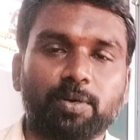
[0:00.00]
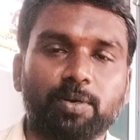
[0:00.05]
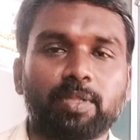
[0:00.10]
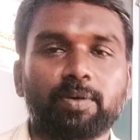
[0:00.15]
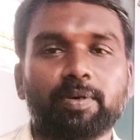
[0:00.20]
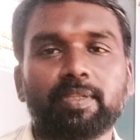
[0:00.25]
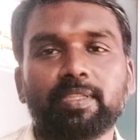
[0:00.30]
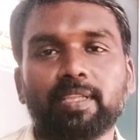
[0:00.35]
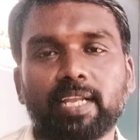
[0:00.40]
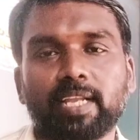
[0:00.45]
நிச்சயம்
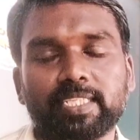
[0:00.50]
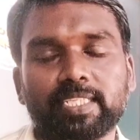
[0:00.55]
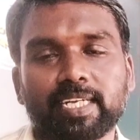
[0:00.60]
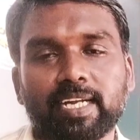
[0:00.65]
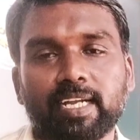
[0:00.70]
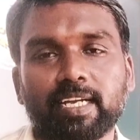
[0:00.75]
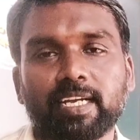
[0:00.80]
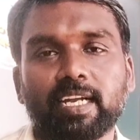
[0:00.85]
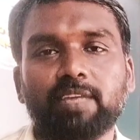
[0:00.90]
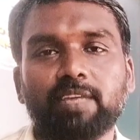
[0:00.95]
அதுக்கு வந்து
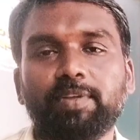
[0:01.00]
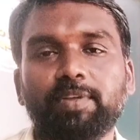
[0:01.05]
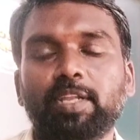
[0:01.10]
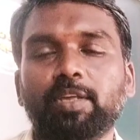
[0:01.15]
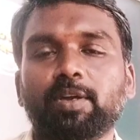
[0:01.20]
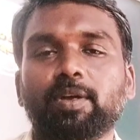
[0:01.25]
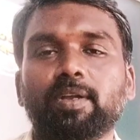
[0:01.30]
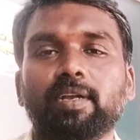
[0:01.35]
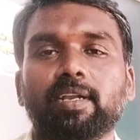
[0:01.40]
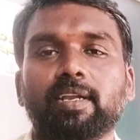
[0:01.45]
லட்சக்கணக்கான
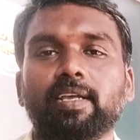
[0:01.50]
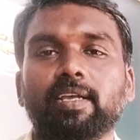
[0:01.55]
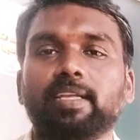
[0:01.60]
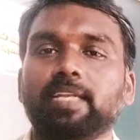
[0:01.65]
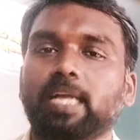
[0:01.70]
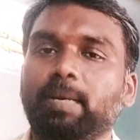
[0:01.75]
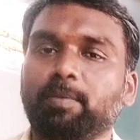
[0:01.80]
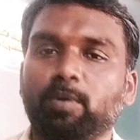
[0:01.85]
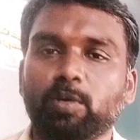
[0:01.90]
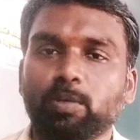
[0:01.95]
வீடியோக்கள்
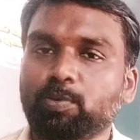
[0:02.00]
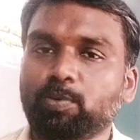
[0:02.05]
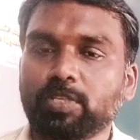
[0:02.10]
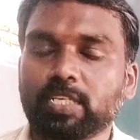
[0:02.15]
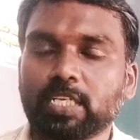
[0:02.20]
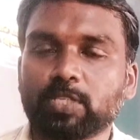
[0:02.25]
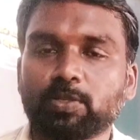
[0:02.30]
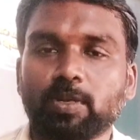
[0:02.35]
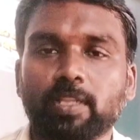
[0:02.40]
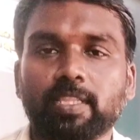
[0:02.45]
இருக்குது நாம் ஒன்றும்
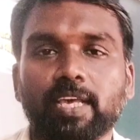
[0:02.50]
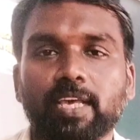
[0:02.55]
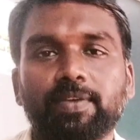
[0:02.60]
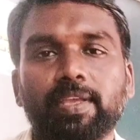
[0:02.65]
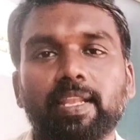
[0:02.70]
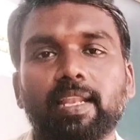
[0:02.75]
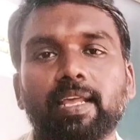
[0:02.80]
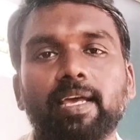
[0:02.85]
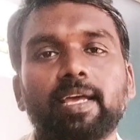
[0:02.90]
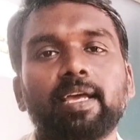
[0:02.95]
புதுசாக சொல்ல
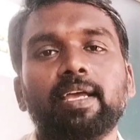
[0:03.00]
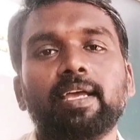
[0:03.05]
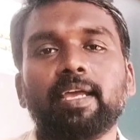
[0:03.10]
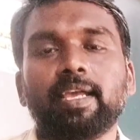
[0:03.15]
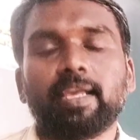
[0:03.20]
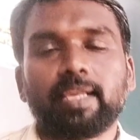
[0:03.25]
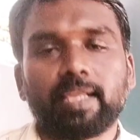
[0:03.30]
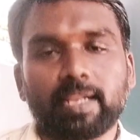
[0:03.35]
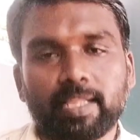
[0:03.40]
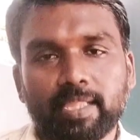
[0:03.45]
தேவையில்லை
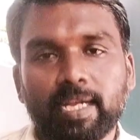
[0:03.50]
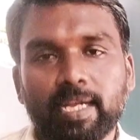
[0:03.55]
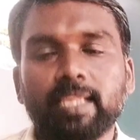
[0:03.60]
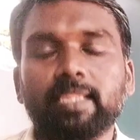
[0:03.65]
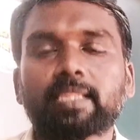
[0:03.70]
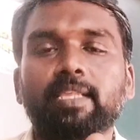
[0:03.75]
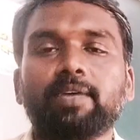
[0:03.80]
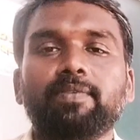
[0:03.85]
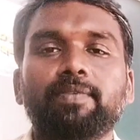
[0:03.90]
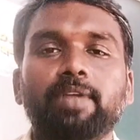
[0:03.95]

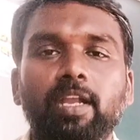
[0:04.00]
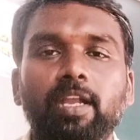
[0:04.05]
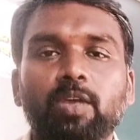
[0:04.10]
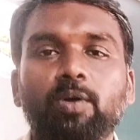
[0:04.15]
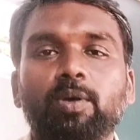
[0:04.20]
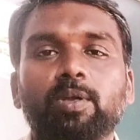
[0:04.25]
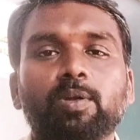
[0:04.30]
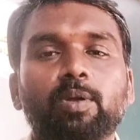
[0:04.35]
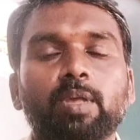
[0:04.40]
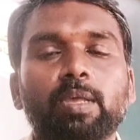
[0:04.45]
இருந்தாலும் இந்த
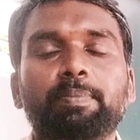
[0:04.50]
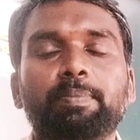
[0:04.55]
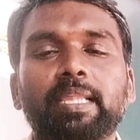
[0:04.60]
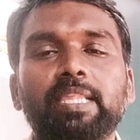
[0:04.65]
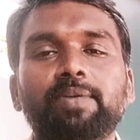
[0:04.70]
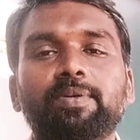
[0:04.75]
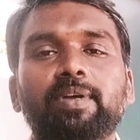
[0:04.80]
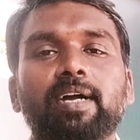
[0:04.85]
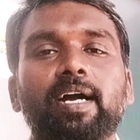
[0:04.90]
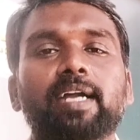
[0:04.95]
வீடியோக்கினுடைய
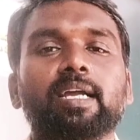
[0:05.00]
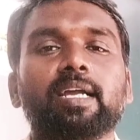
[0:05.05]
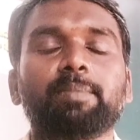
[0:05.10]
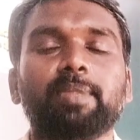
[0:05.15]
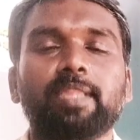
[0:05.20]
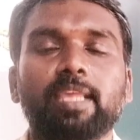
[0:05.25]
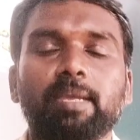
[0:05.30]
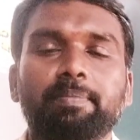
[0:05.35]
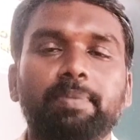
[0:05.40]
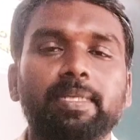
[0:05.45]
பதிவுக்காக
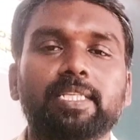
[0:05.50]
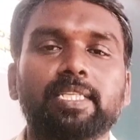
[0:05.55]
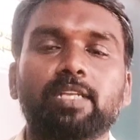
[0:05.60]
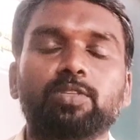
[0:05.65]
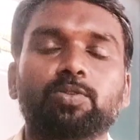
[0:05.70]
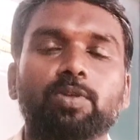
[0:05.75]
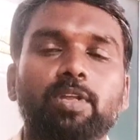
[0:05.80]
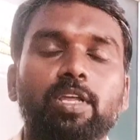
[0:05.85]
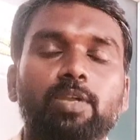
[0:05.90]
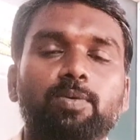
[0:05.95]
நாம் இது எப்படி
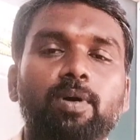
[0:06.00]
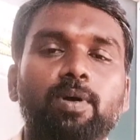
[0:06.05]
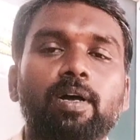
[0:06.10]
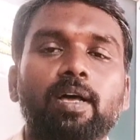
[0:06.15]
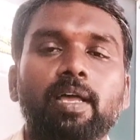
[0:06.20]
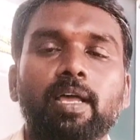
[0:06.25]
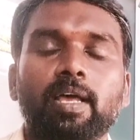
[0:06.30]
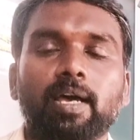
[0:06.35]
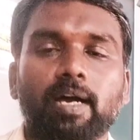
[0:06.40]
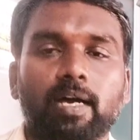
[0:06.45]
செய்யணும் சொல்லிடுவோம்